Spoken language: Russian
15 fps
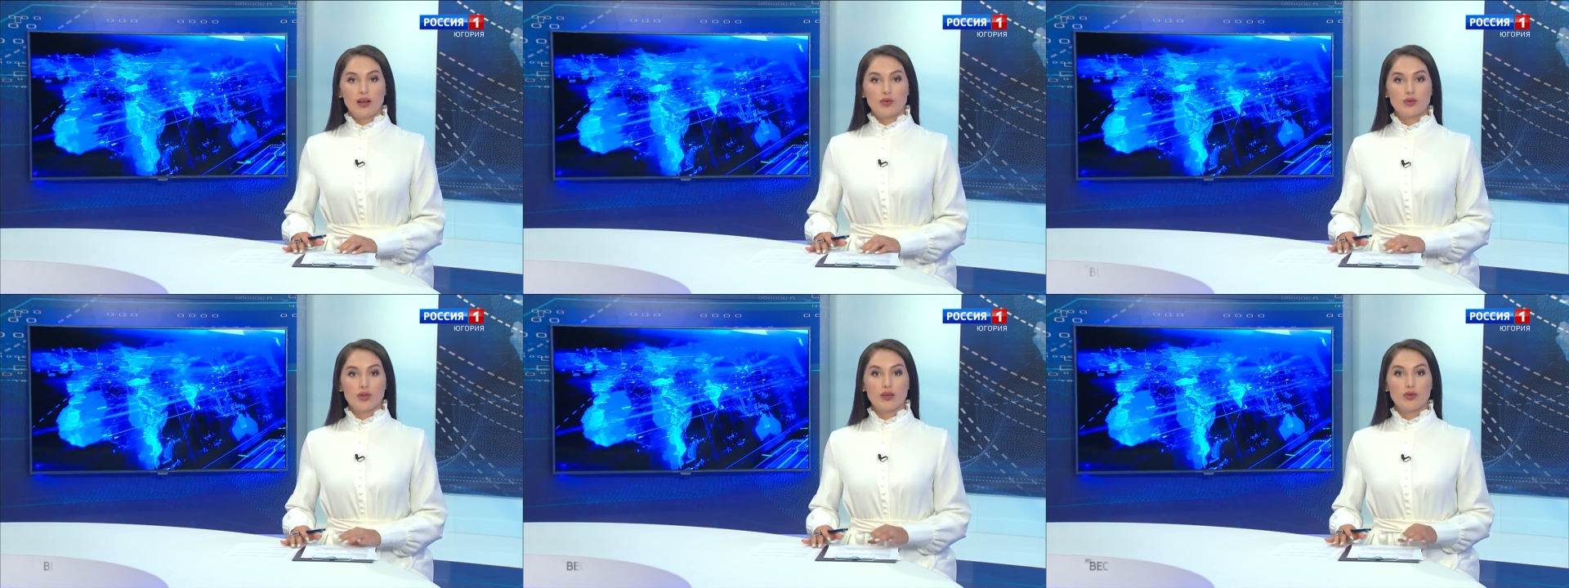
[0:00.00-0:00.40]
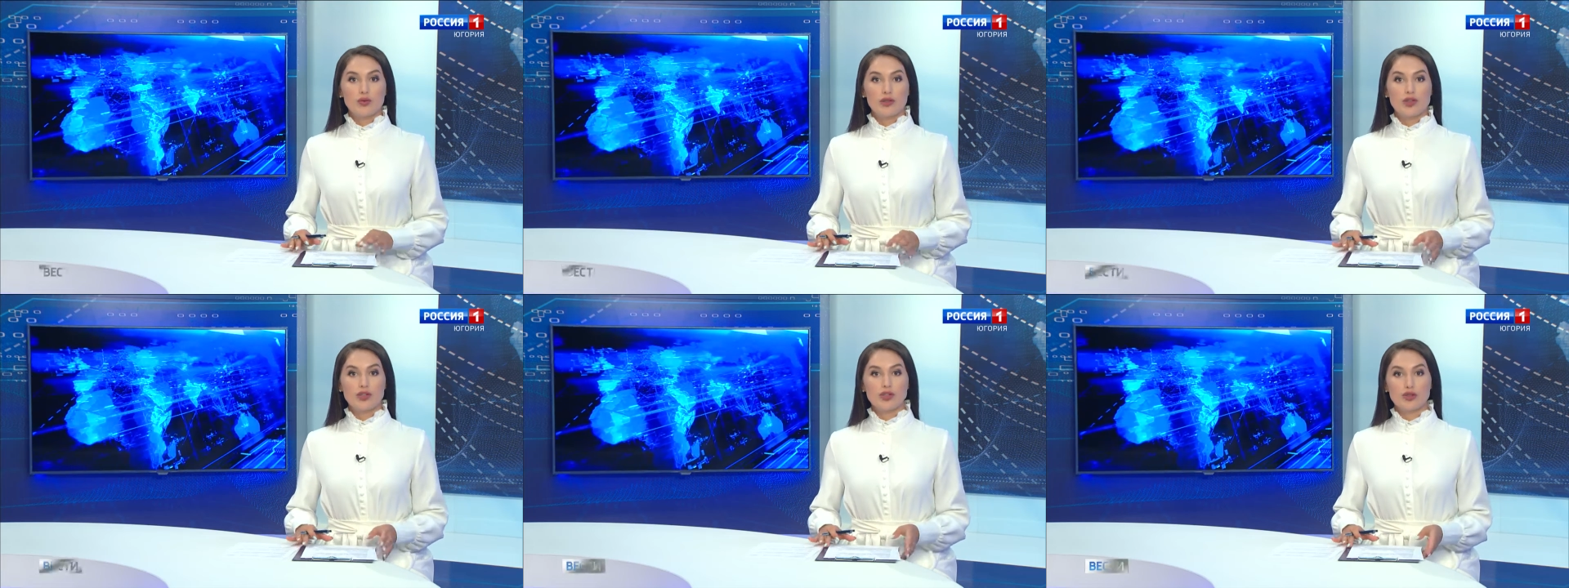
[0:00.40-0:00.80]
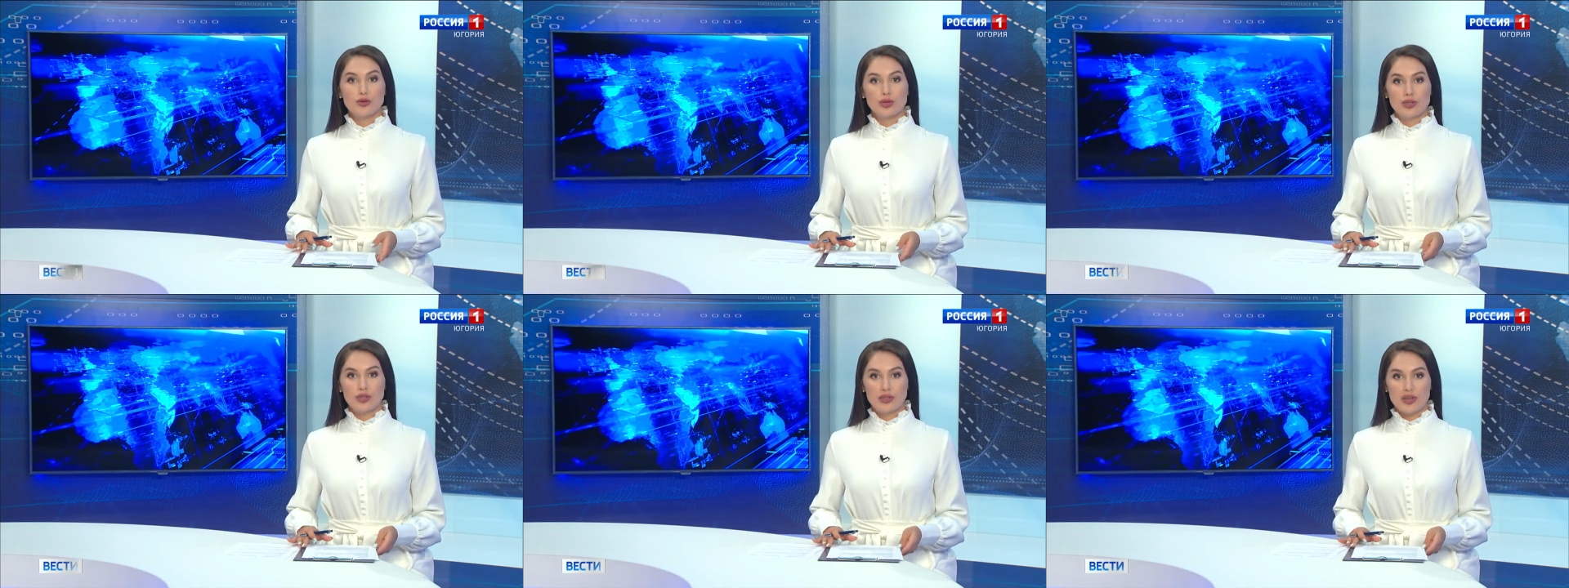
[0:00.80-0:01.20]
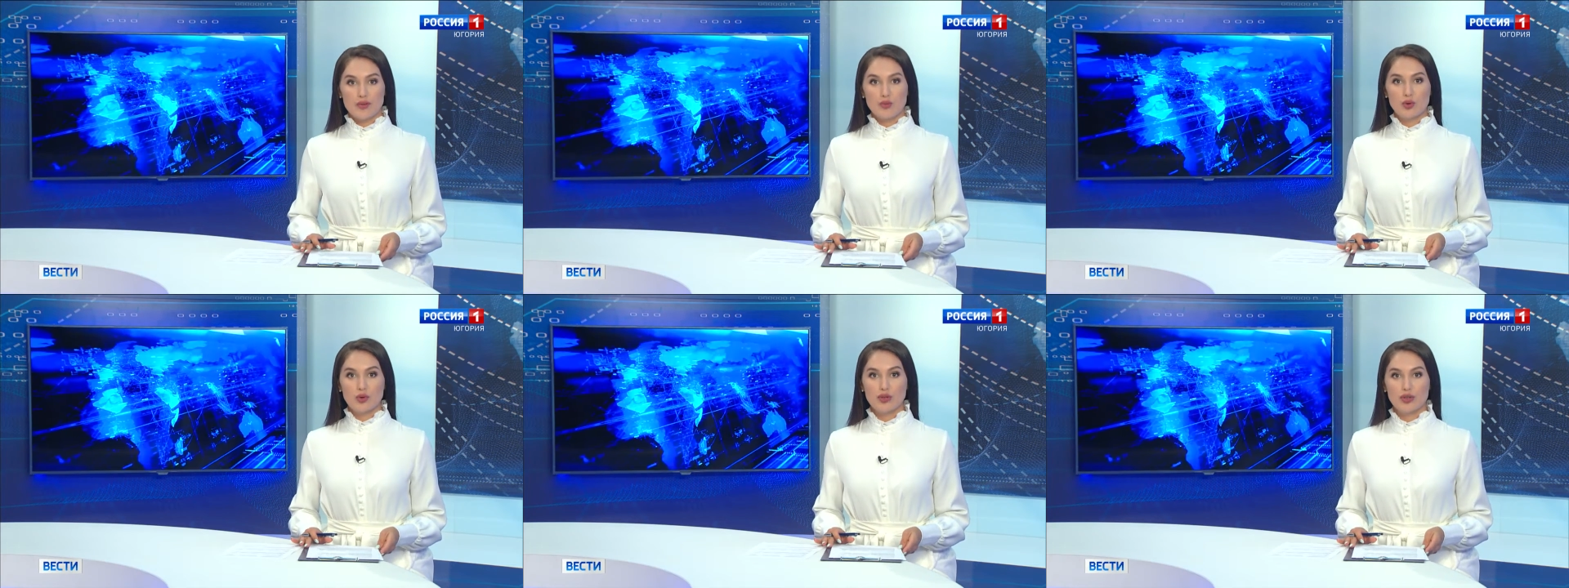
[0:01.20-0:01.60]
Утонул еще один
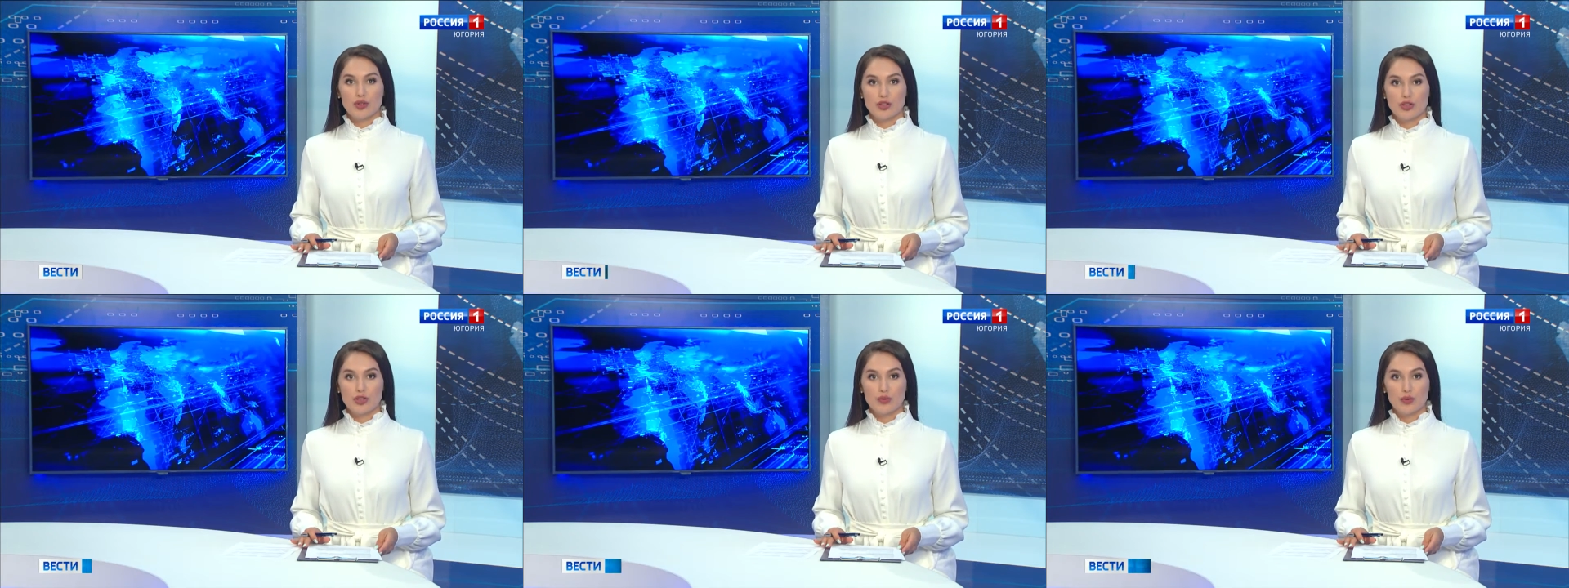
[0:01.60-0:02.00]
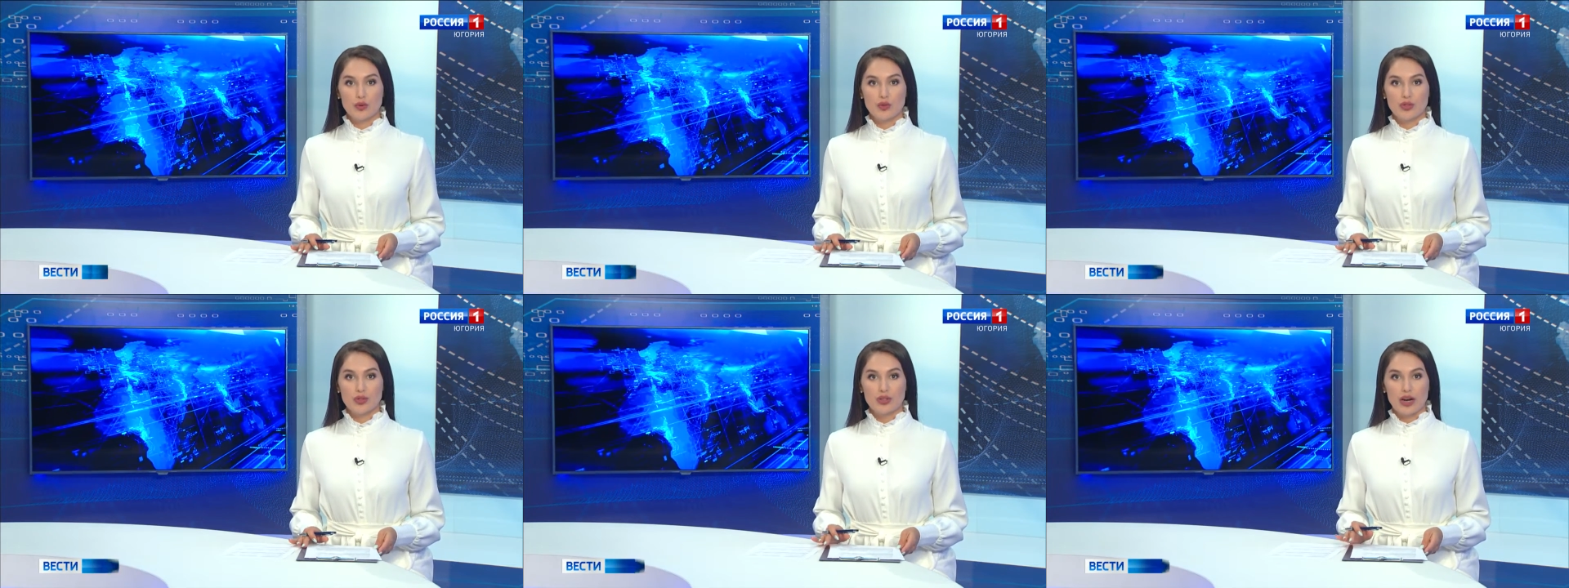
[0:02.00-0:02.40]
ребенок. Четвертый